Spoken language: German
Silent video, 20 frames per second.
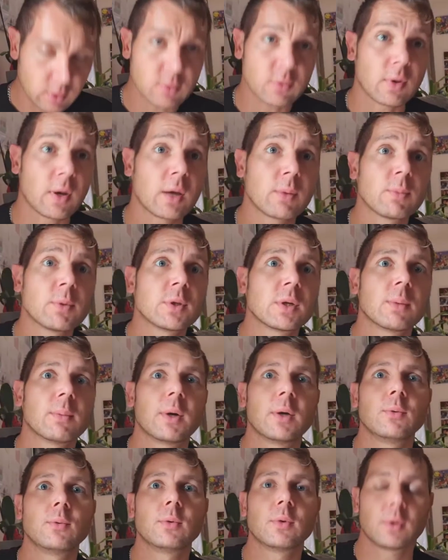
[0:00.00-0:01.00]
Das fragt mich
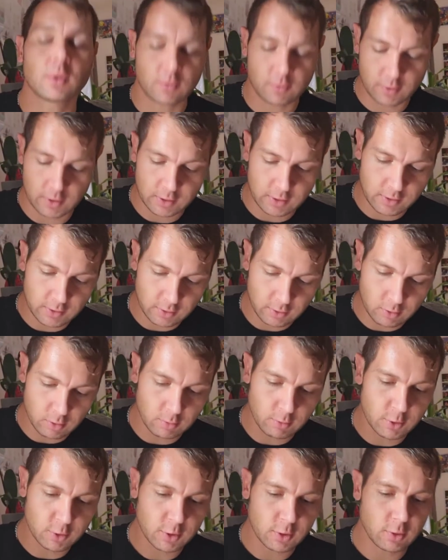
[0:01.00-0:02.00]
aber nur, ob diese
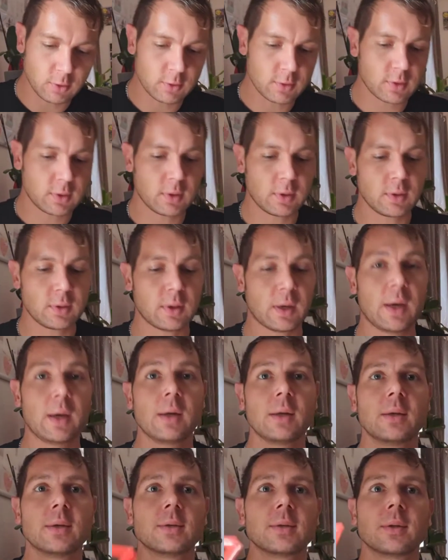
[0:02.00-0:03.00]
komischen lustigen
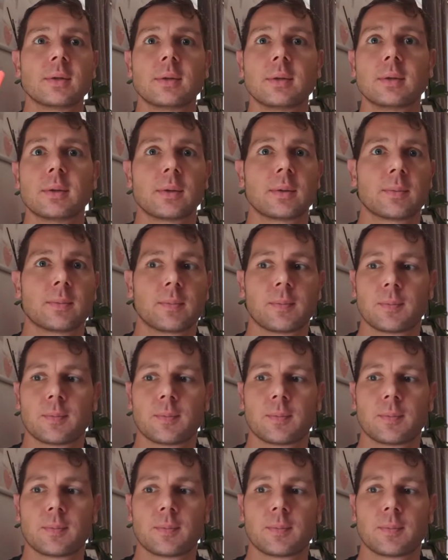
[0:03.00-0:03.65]
Teile hier sind.